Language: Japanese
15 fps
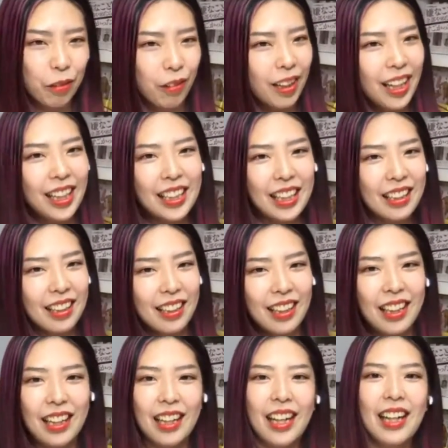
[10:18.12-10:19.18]
そう。だか
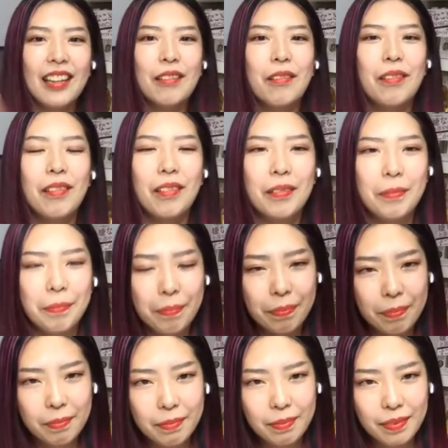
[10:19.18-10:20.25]
ら、あの、
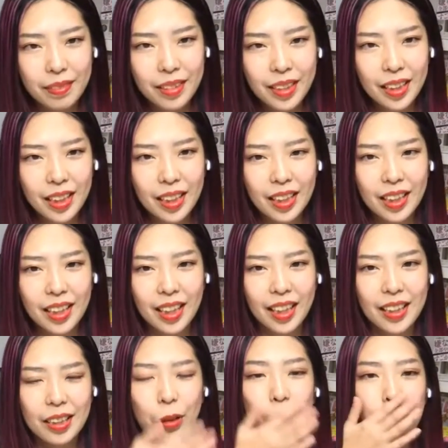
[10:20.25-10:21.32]

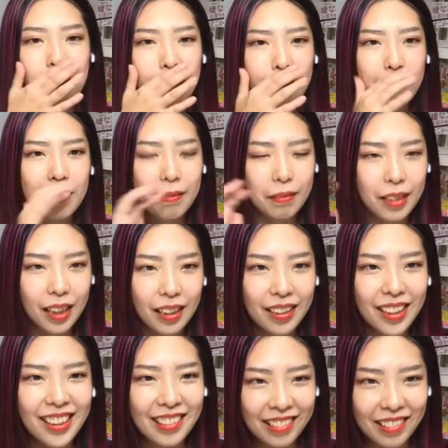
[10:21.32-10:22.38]
そういうことを
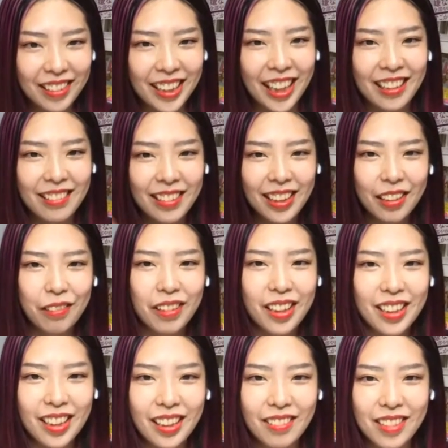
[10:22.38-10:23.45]
考えると、逆にこ
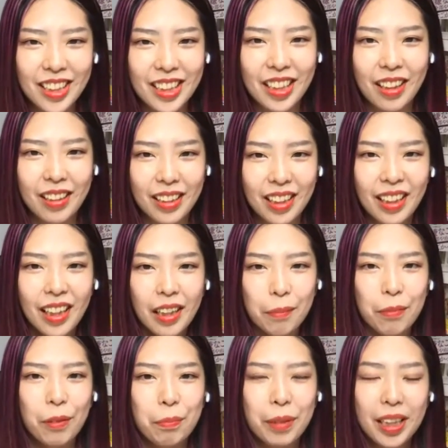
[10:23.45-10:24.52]
れからの時代はね、
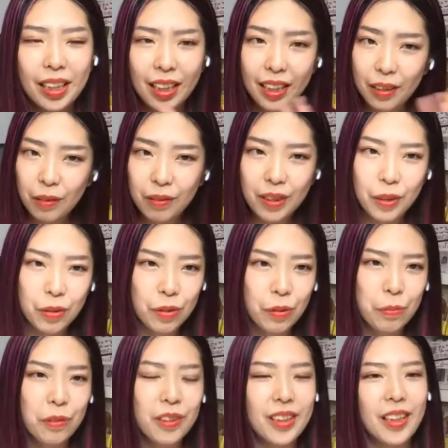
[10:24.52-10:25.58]
もうみんないろんな
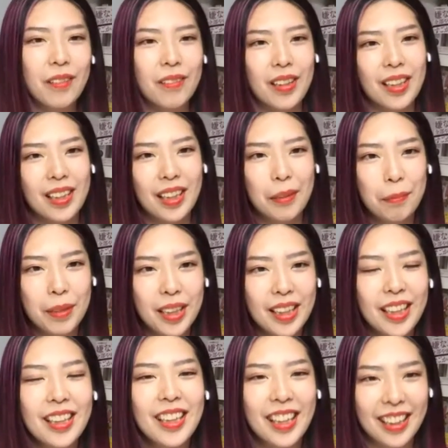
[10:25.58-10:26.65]
服を持ってるのが当たり
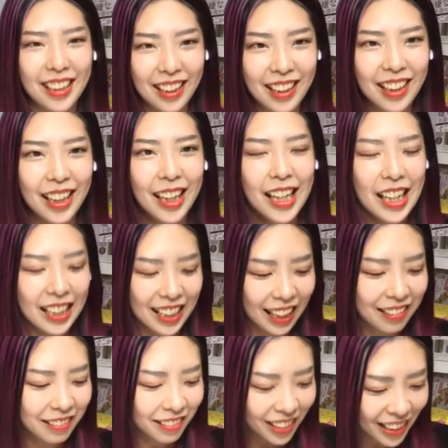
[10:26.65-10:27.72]
前なんだったら、
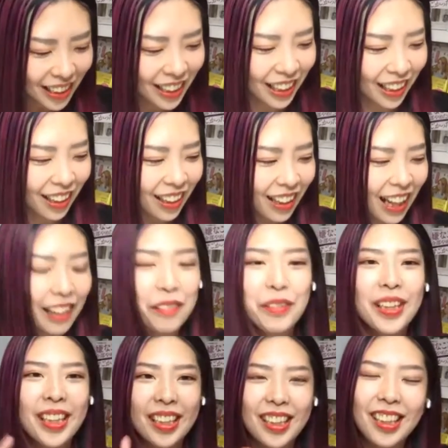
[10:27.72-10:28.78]
逆に、あ
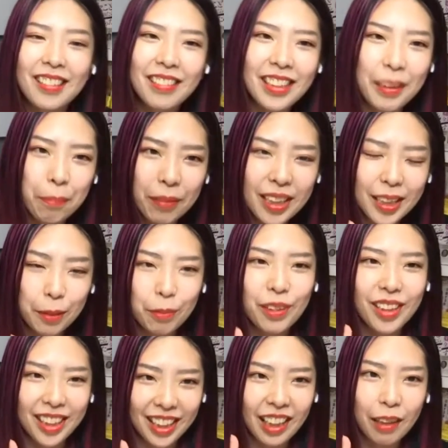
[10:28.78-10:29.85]
の、一着に
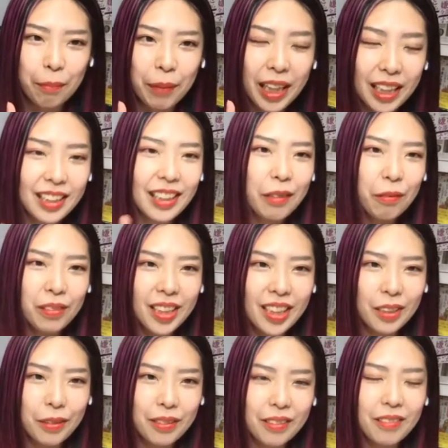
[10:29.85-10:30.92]
絞って、毎回同
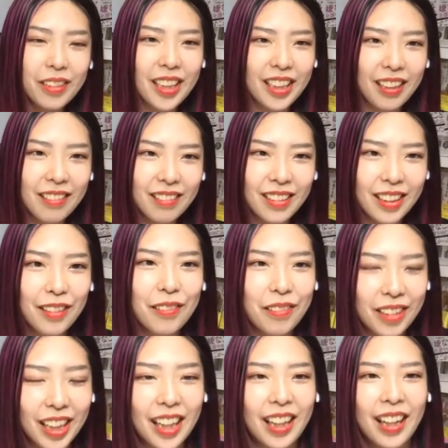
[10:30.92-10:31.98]
じ服を着てるっていう
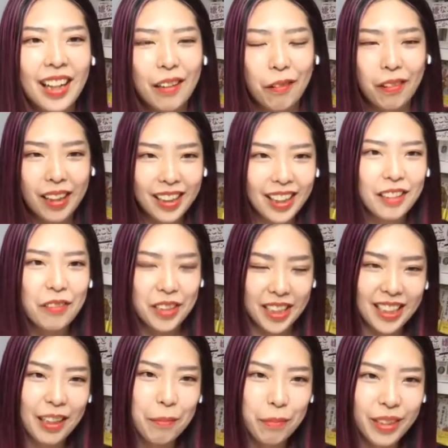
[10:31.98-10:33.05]
のが、これからの
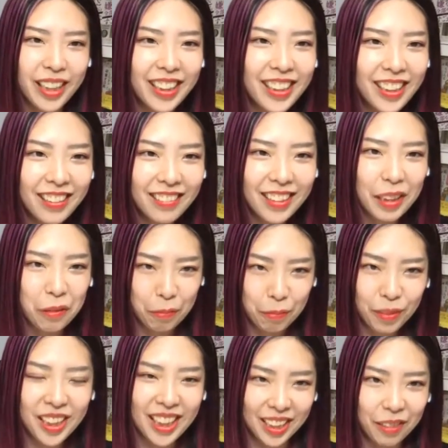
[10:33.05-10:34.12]
時代のブランディングだと
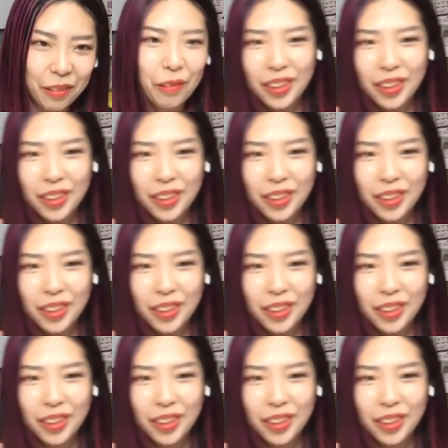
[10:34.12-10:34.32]
思うんですよ。